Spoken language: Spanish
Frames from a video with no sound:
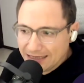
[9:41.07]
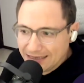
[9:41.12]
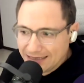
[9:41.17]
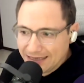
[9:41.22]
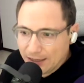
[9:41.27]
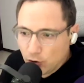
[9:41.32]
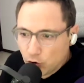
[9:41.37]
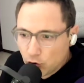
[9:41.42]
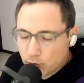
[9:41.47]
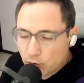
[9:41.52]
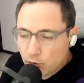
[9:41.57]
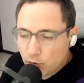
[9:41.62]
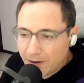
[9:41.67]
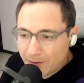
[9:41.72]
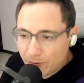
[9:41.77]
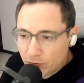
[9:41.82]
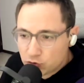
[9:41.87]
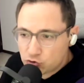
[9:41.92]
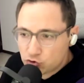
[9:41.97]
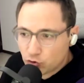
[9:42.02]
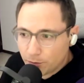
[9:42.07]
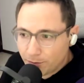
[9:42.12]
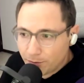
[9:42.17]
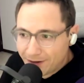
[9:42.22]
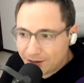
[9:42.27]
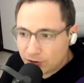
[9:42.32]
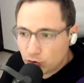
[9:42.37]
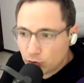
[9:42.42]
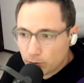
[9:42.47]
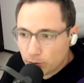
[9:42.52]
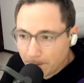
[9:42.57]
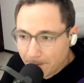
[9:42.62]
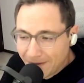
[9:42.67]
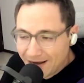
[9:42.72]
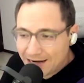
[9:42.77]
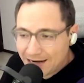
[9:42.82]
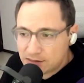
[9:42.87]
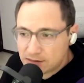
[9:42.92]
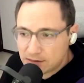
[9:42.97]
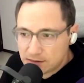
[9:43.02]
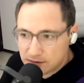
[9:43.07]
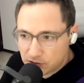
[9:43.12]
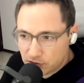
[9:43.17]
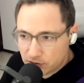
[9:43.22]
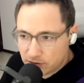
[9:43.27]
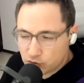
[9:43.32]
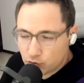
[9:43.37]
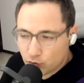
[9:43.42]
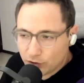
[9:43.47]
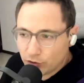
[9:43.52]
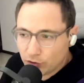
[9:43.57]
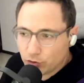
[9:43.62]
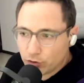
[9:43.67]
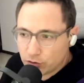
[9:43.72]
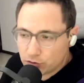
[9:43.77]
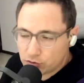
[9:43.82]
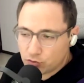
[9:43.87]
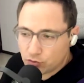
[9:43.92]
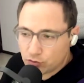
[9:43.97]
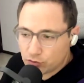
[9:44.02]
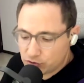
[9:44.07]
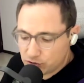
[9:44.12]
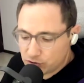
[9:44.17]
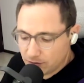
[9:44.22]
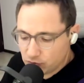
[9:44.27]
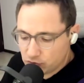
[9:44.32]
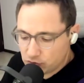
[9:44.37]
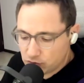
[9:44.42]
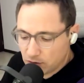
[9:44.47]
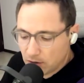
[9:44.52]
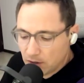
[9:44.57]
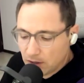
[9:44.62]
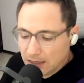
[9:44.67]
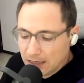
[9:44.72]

de cómo vamos tomando malas decisiones cuando no nos conocemos.